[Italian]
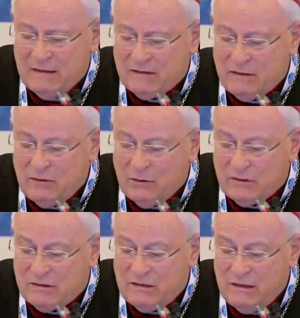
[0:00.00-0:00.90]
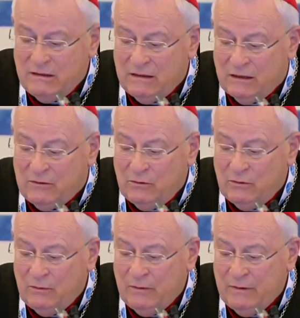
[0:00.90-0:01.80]
signor
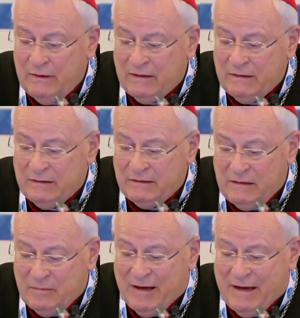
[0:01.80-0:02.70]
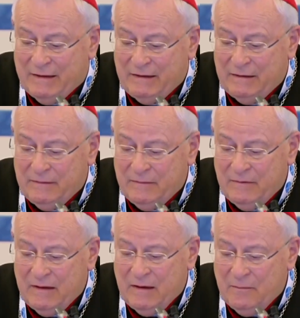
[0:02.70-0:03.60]
Sindaco di Bari,
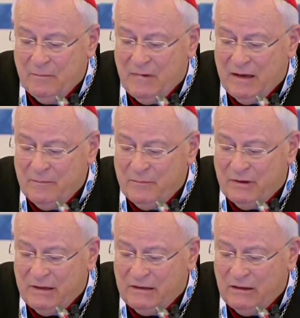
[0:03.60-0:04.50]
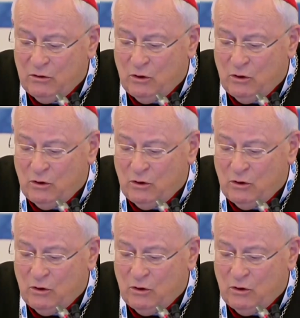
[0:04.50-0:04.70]
membri del